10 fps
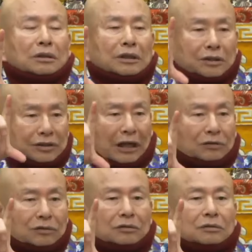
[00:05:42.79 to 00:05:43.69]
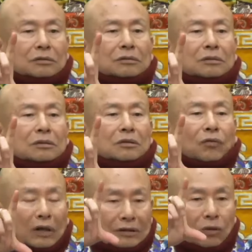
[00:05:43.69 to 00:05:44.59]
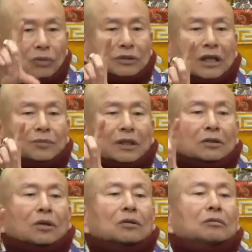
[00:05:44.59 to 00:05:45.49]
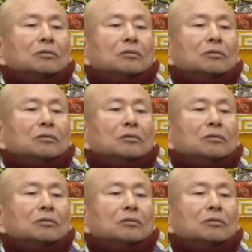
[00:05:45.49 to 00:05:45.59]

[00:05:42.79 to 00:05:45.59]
一个箱子放在我家门口，